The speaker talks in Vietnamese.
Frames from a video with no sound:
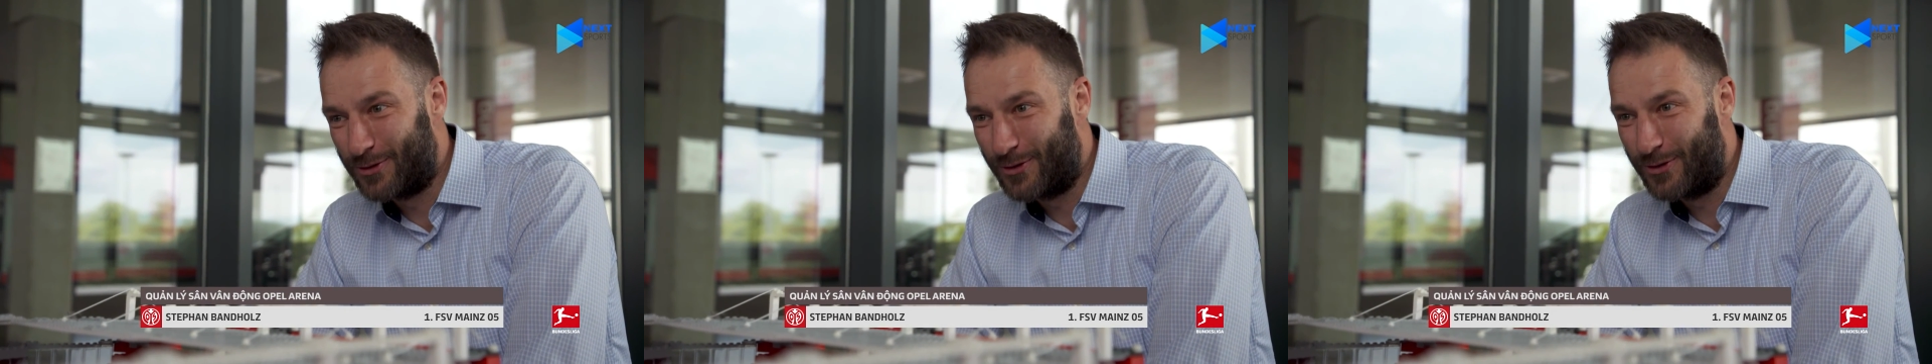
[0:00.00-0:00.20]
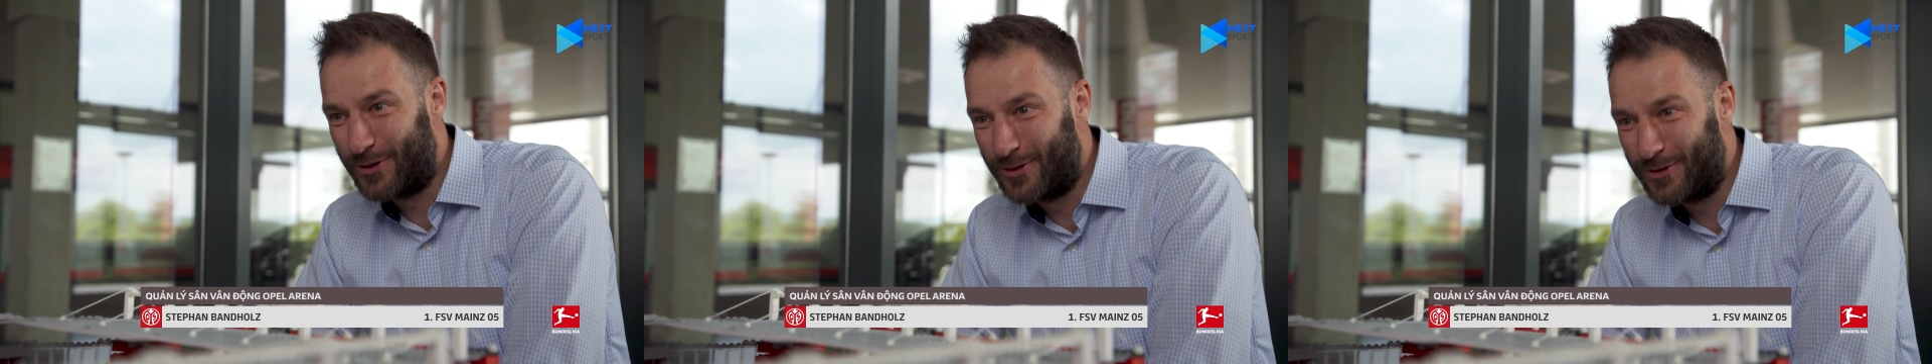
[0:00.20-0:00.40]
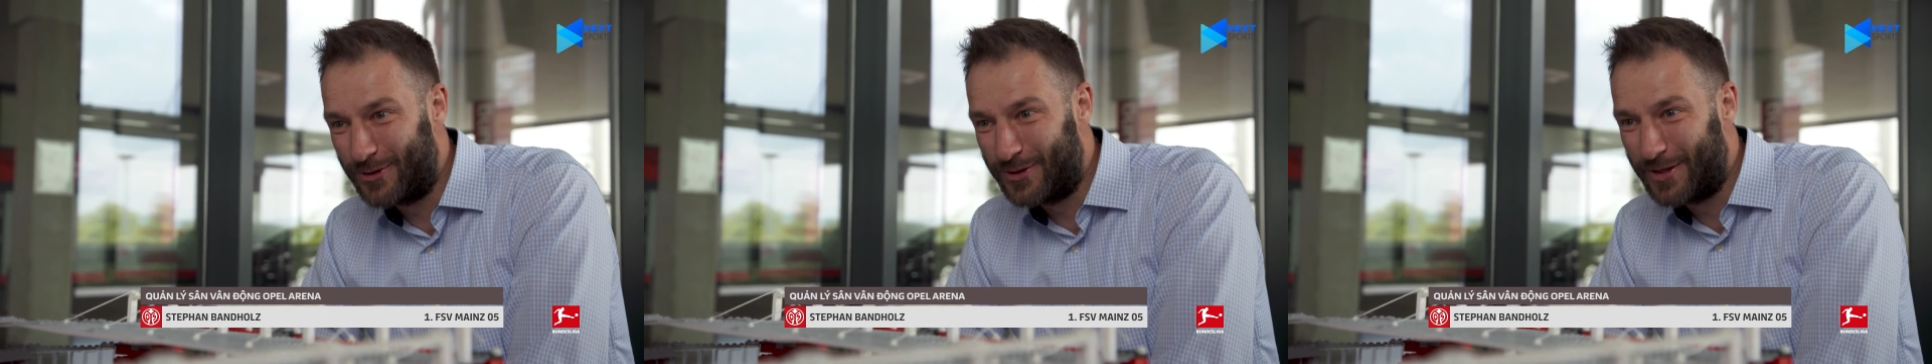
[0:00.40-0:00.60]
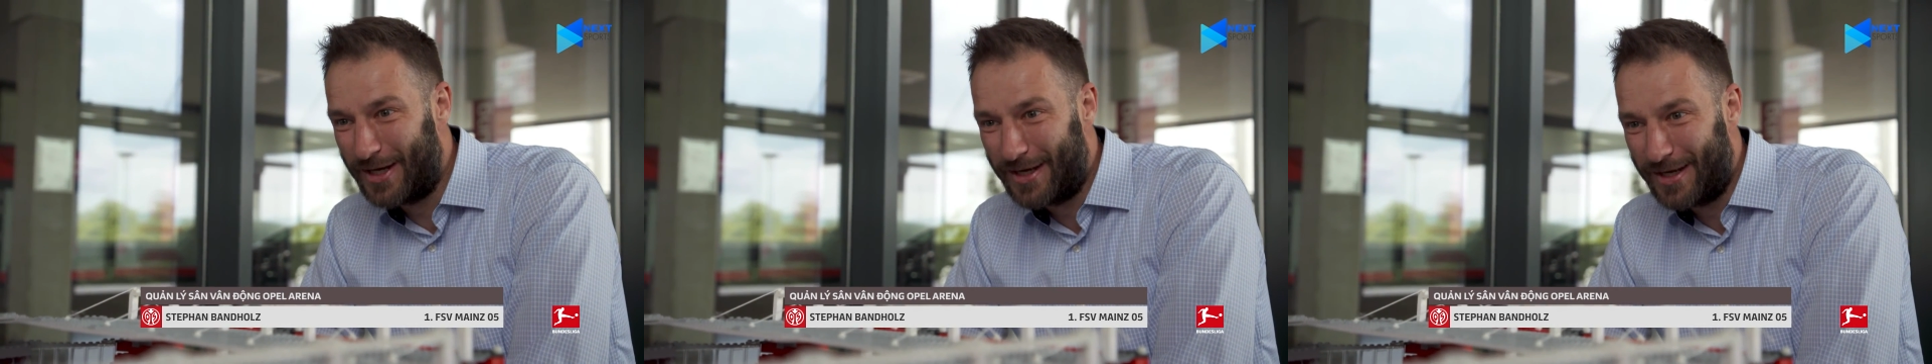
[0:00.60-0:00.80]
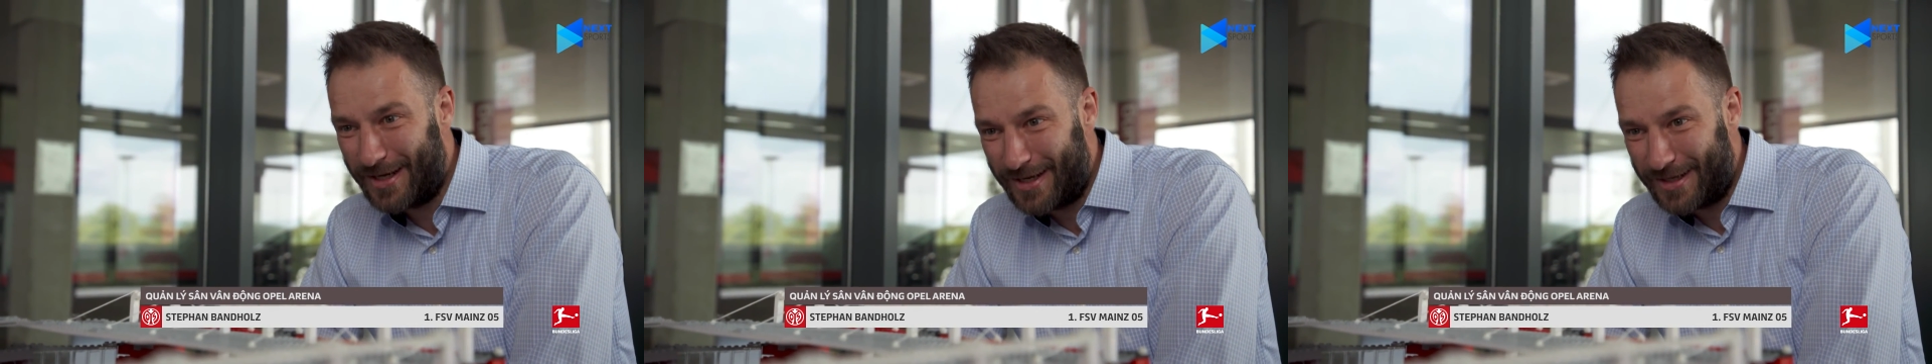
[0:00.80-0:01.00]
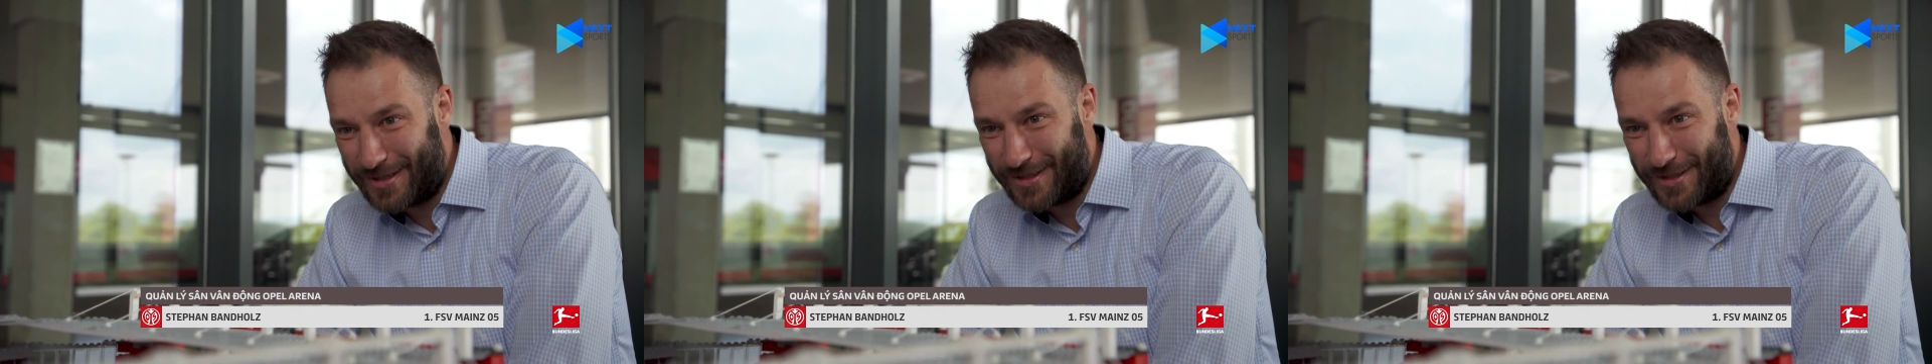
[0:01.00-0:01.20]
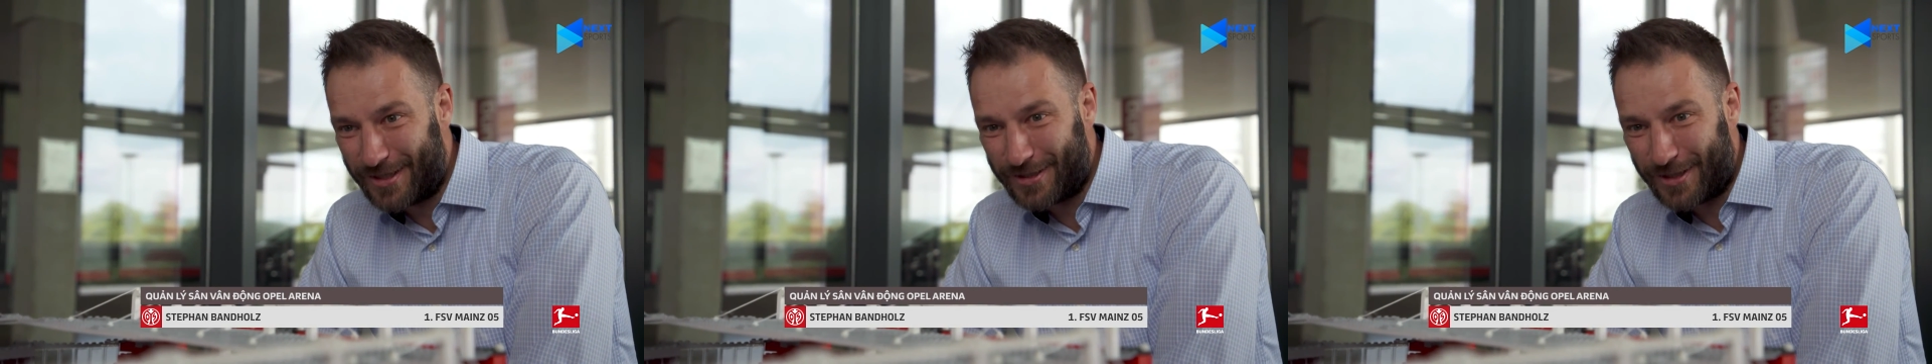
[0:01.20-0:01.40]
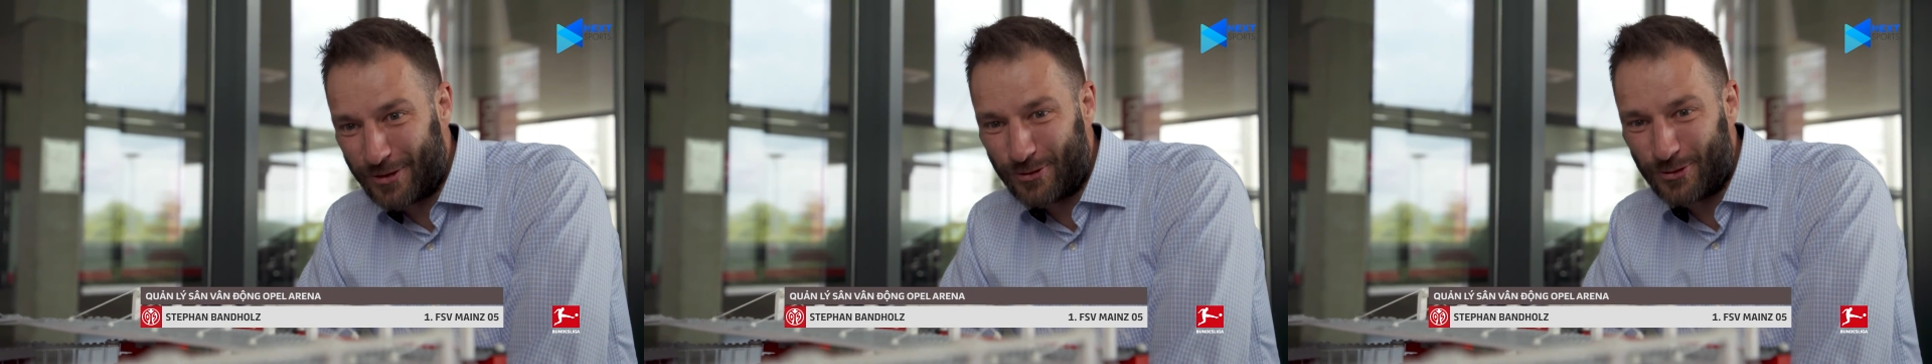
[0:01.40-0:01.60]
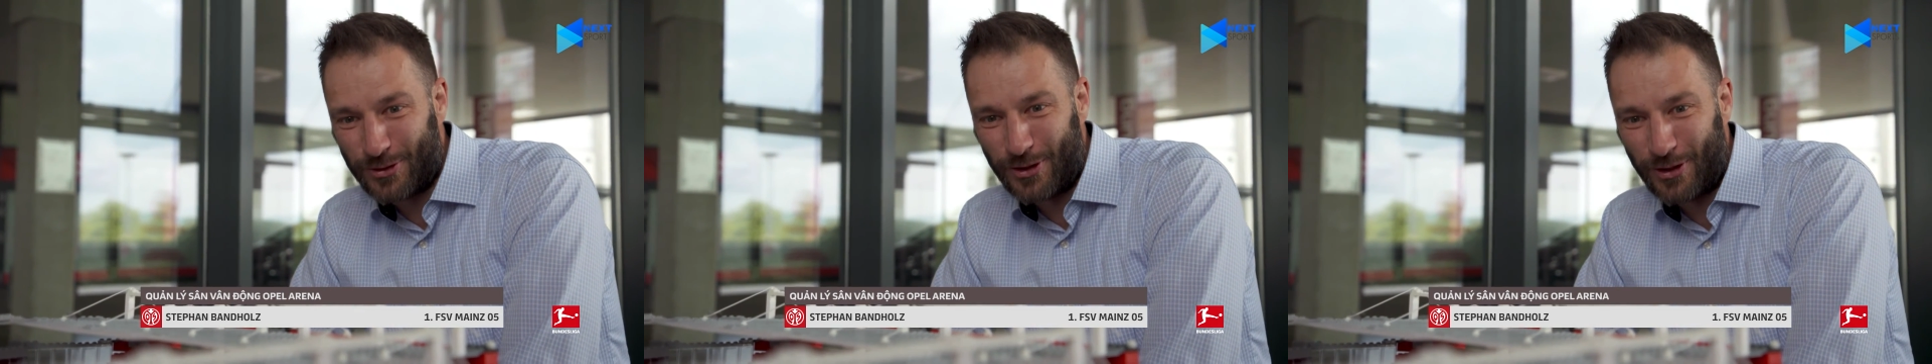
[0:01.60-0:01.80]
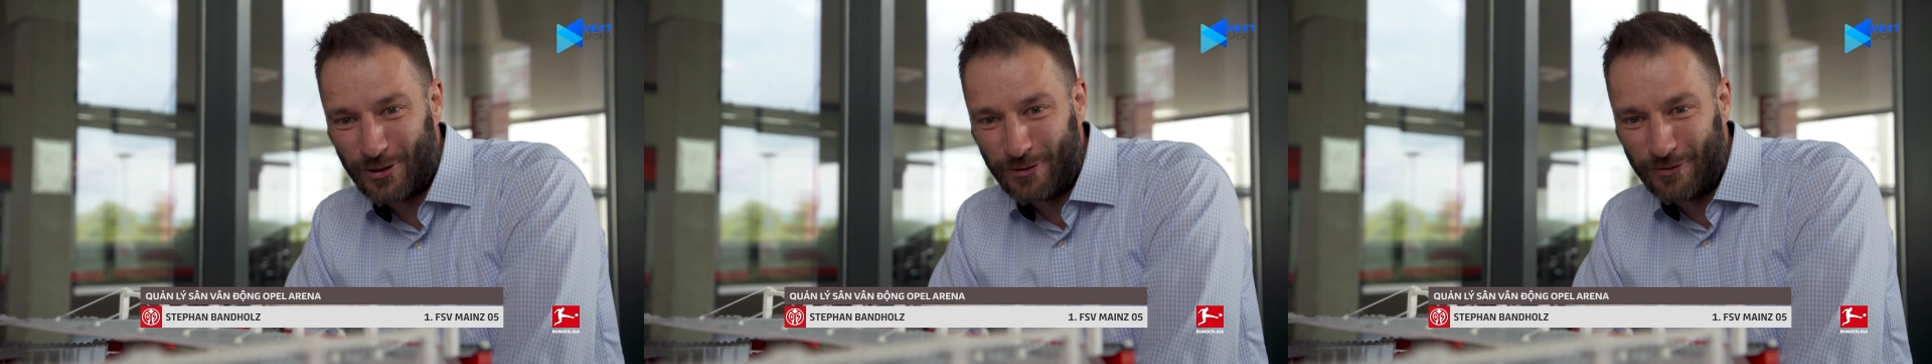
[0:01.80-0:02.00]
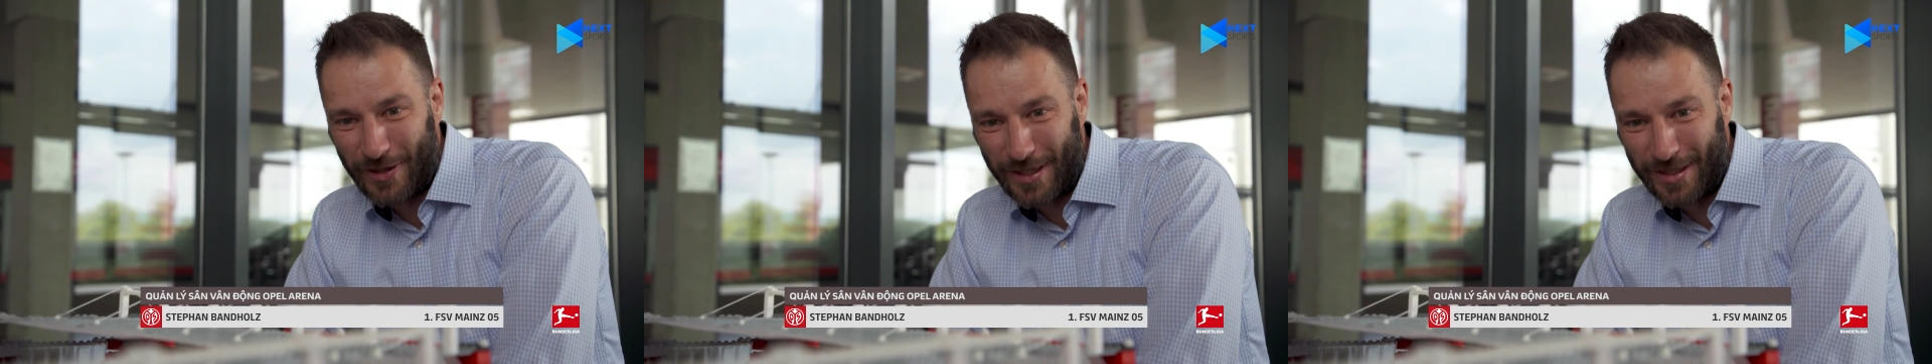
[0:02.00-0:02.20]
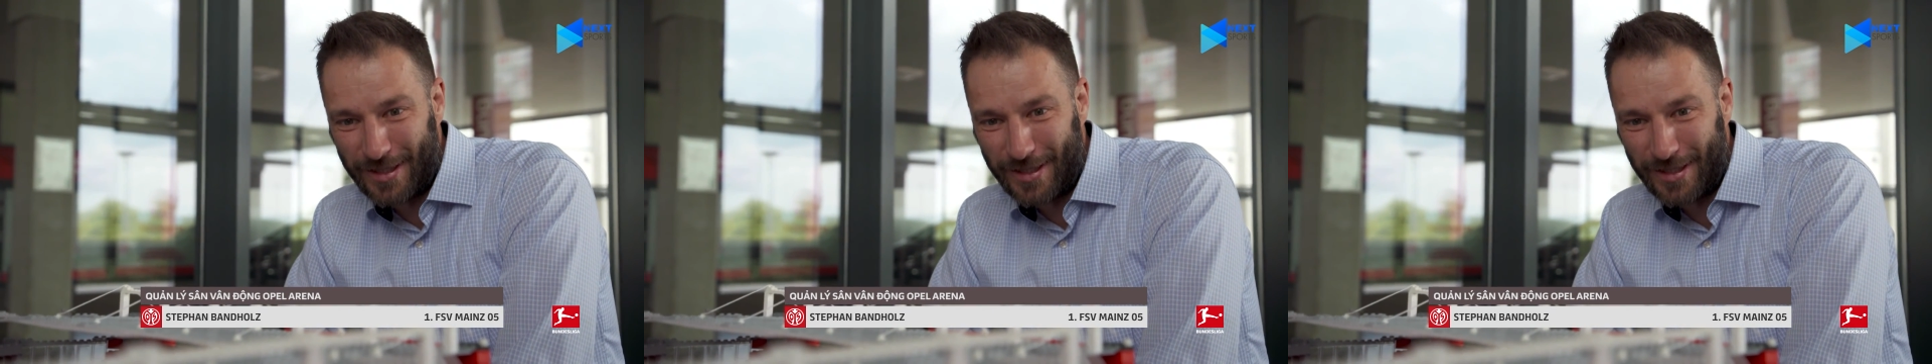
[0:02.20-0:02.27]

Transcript: tuyệt vời khi thấy mô hình thu nhỏ của sân vận động